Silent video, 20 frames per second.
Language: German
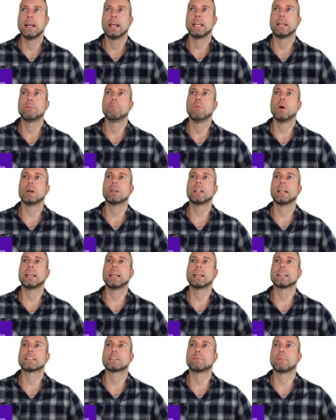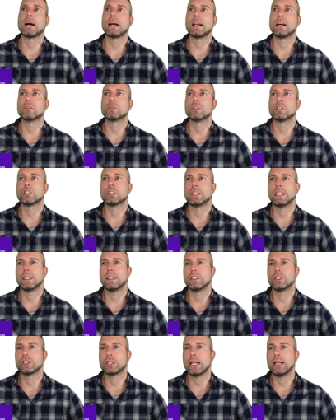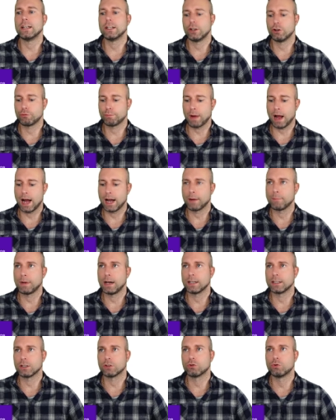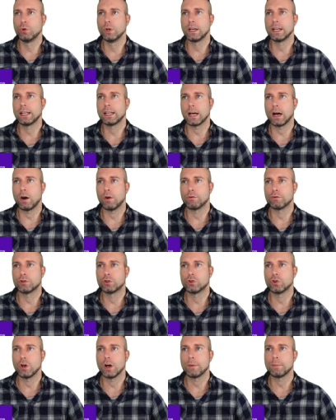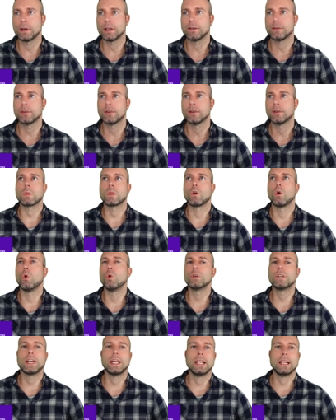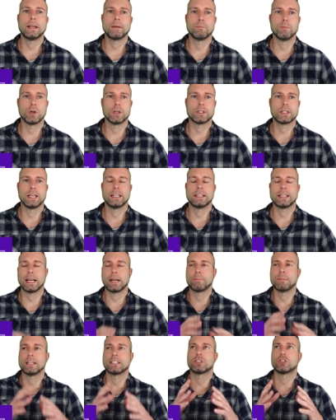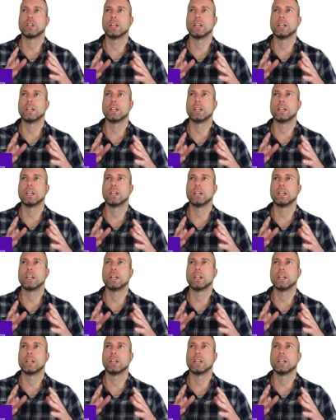Ich möchte jetzt mal, also ich ste stelle die Sprache mal natürlich auf German und ich möchte, ich denke mir jetzt